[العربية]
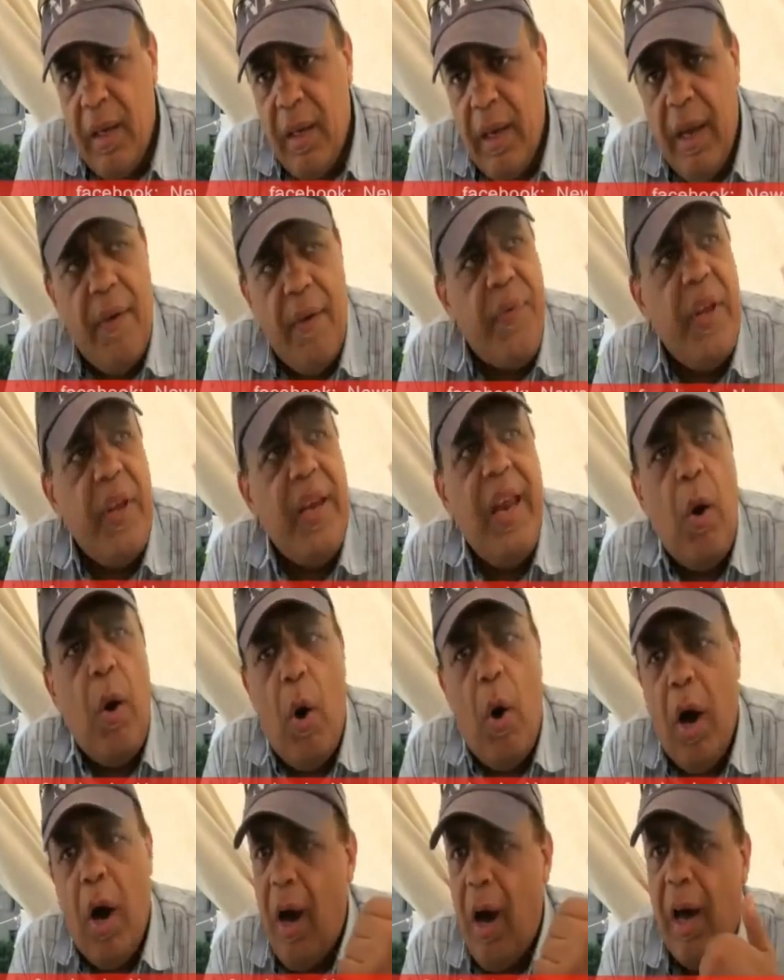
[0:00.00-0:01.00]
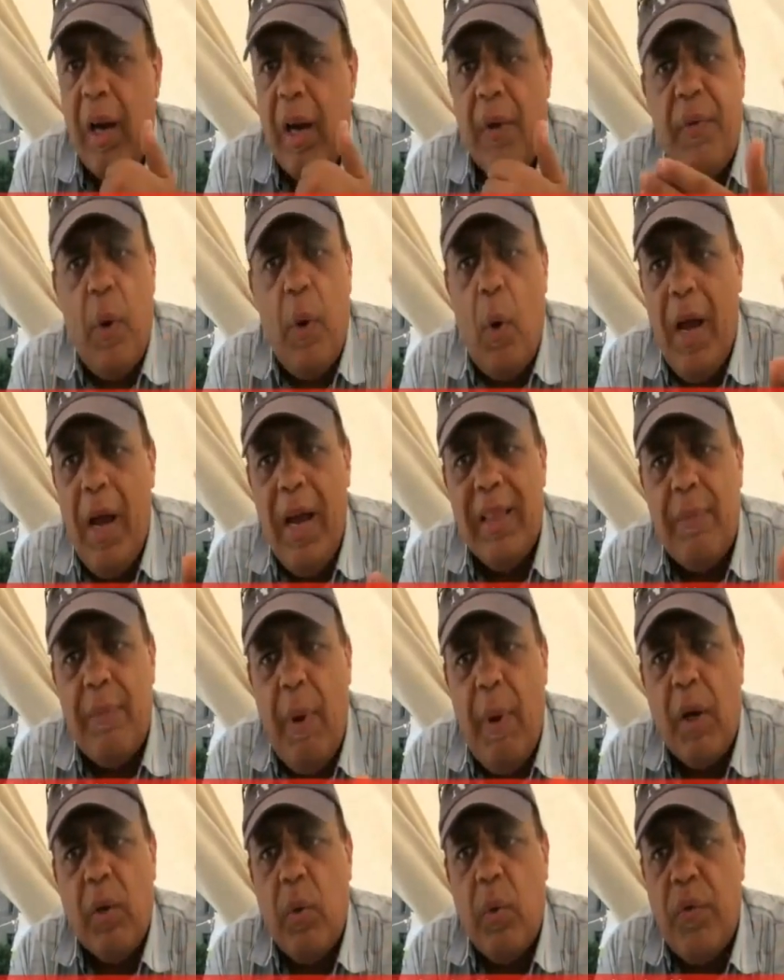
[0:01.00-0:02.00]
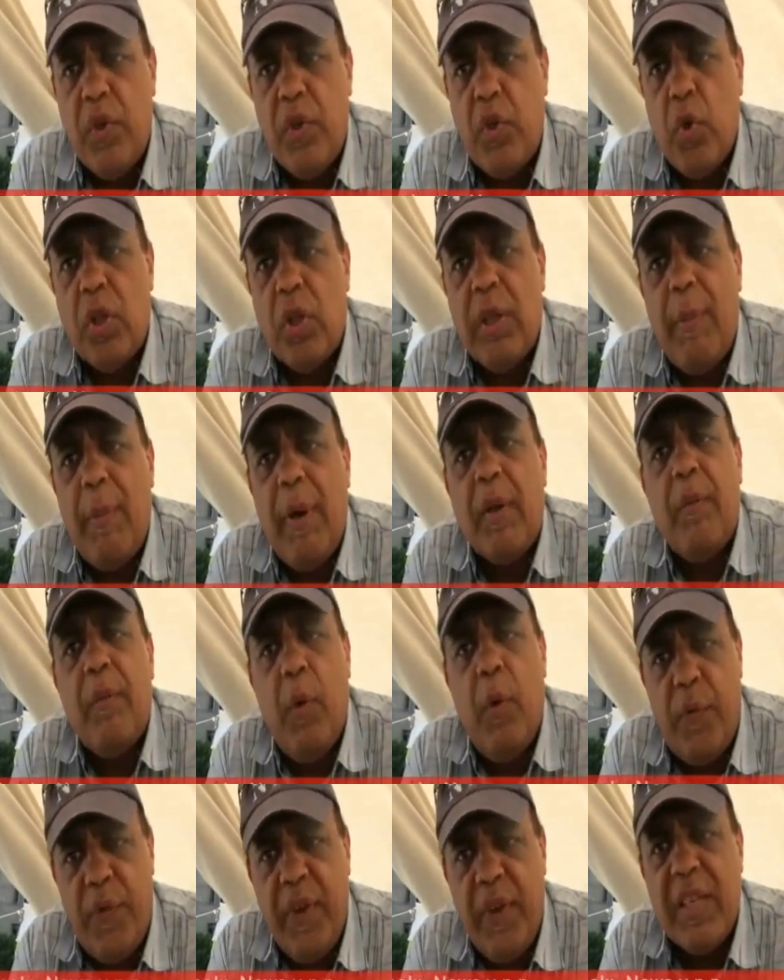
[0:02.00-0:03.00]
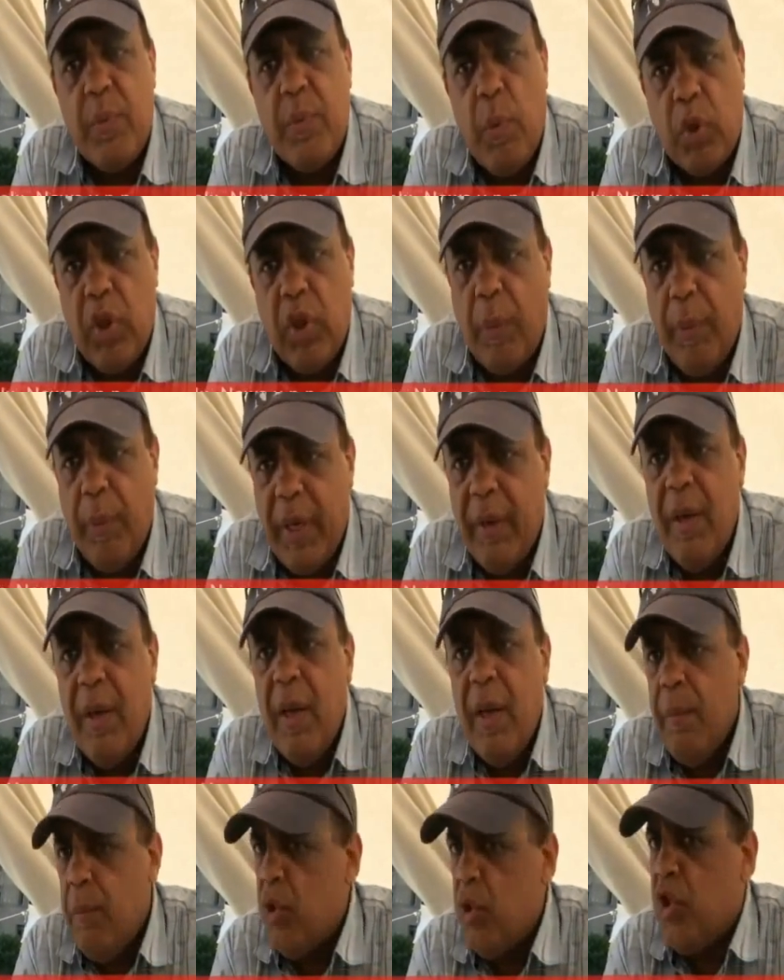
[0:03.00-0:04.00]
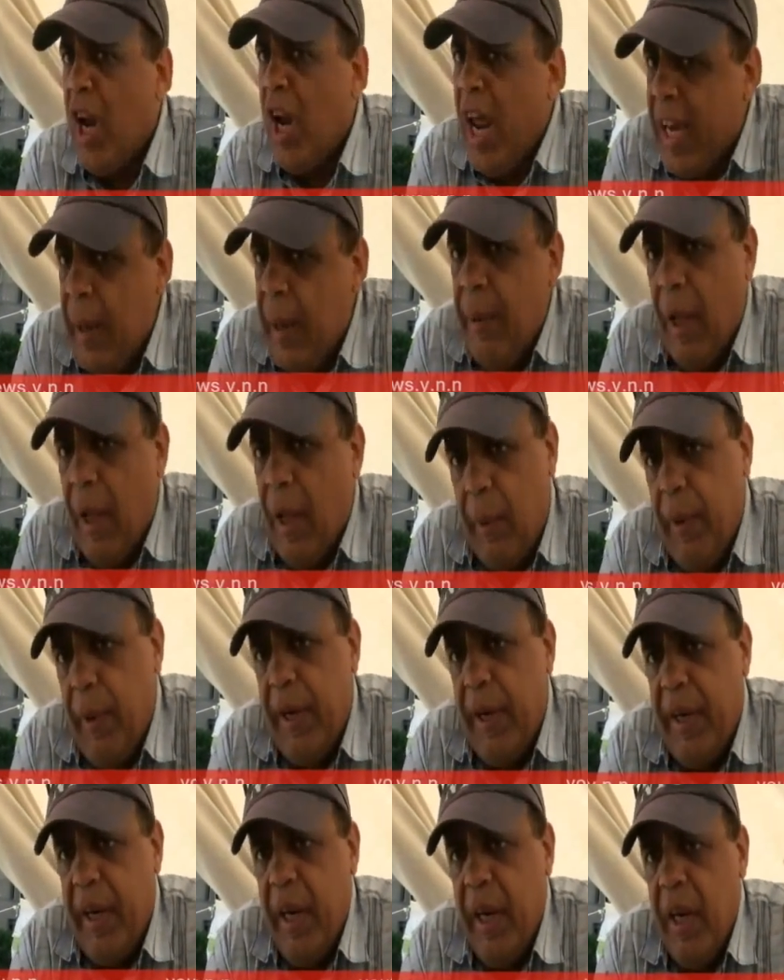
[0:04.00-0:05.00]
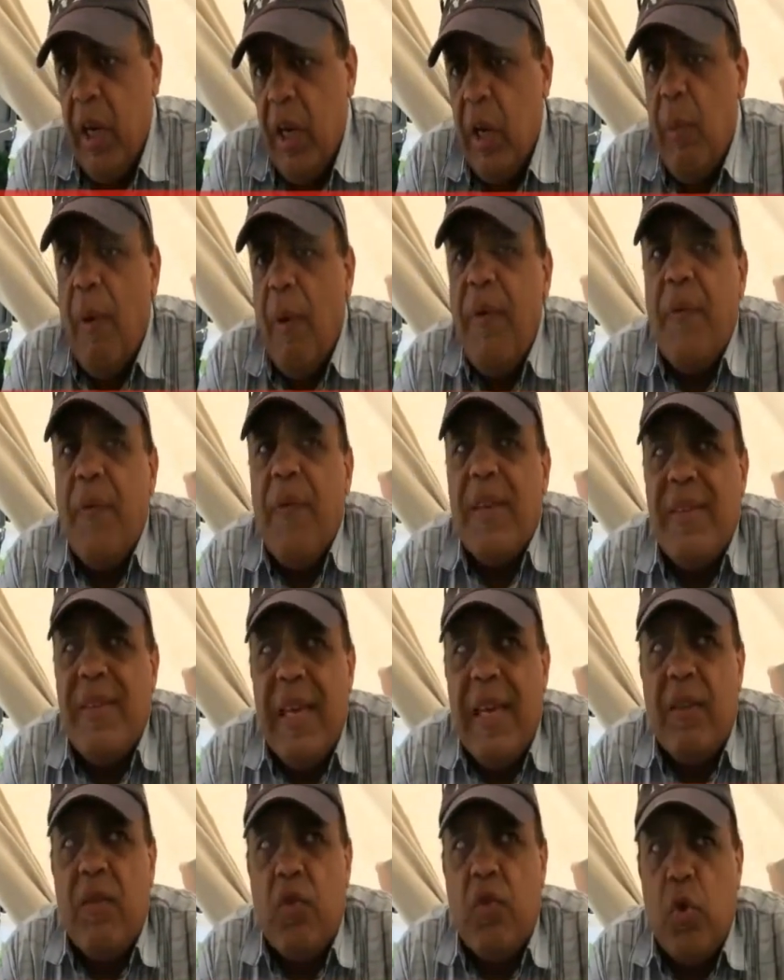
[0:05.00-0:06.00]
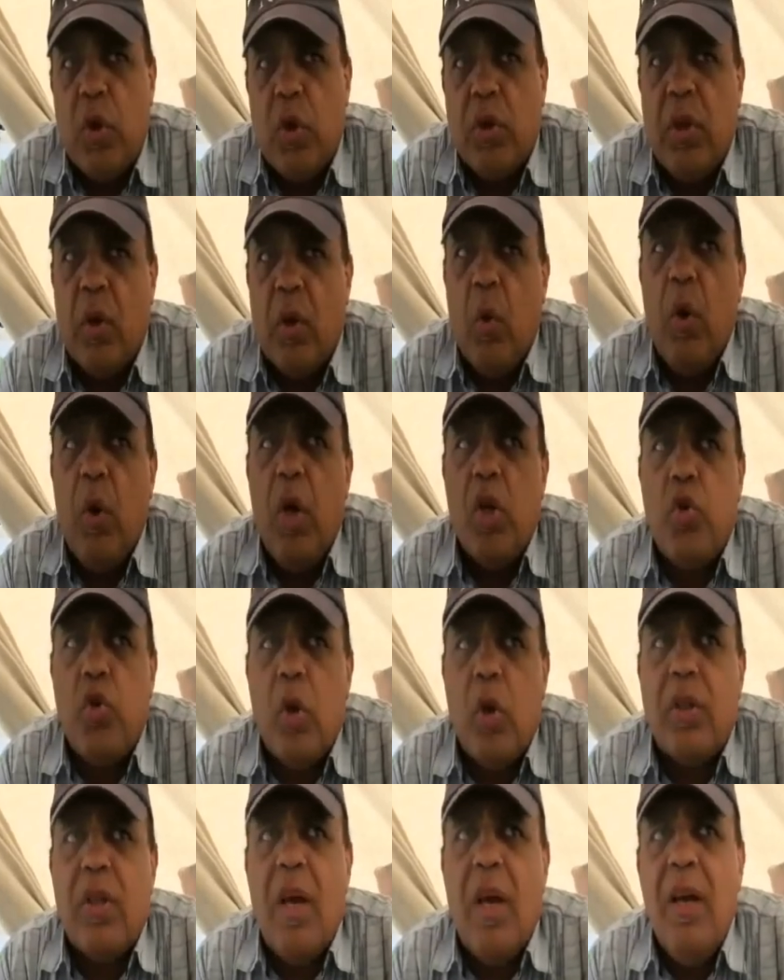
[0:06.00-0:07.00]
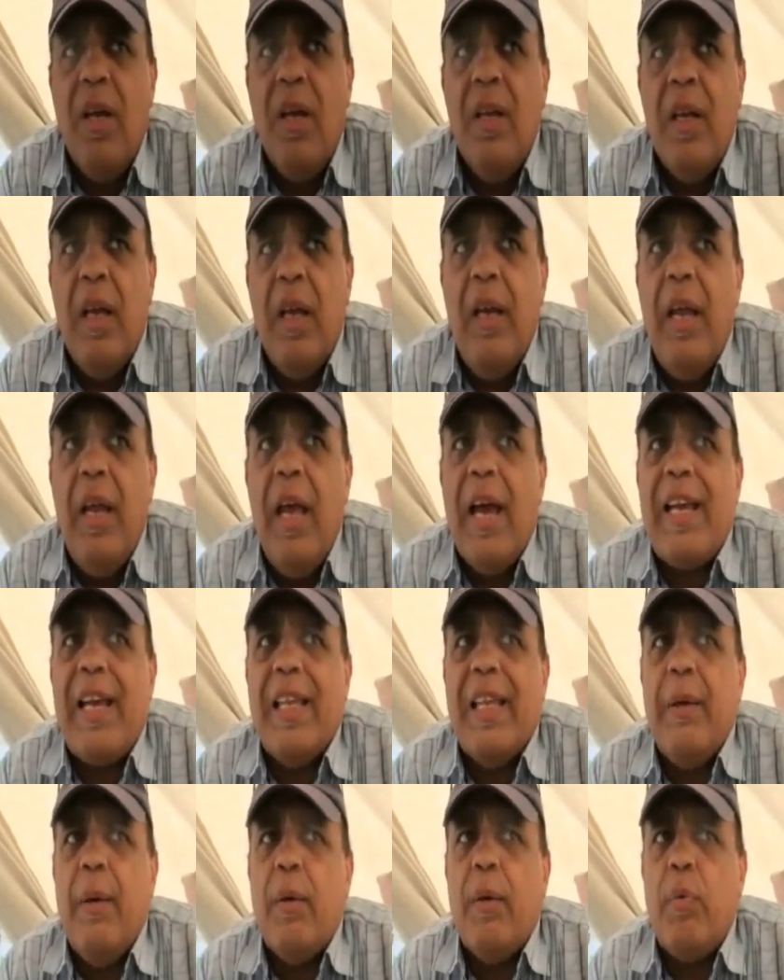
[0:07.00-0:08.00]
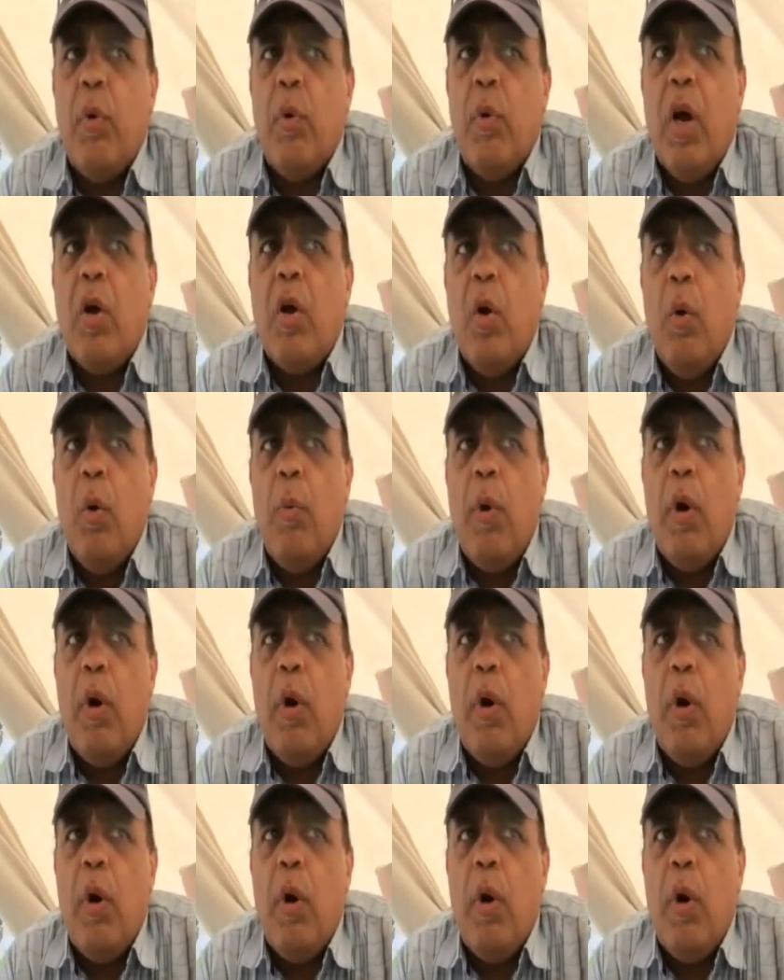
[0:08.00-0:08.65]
في لواء اعرف لواءات برضه في الشرطه برضه وفي ناس محترمين مش راكب العربيه دي يبقى في فساد في الشرطه كليه شرطه اللي هي اكاديميه مراقب